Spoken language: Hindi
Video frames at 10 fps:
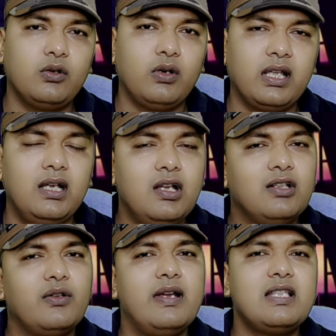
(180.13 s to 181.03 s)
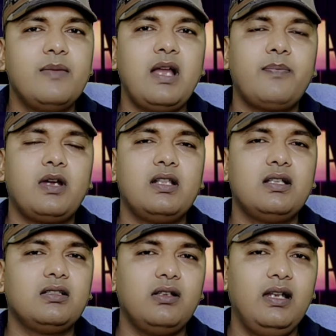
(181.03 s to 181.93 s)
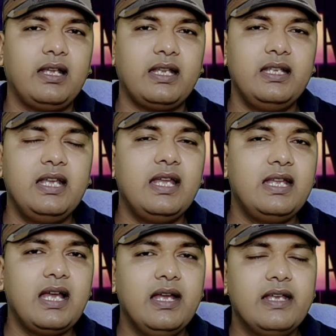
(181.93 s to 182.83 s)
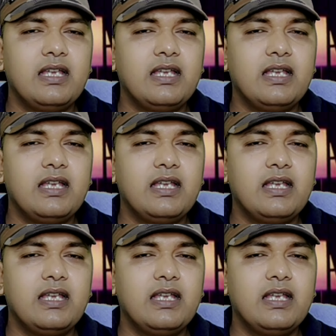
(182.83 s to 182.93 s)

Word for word: तो हो गया तो ऐसे में आप कर सकते हो लेकिन ये ही है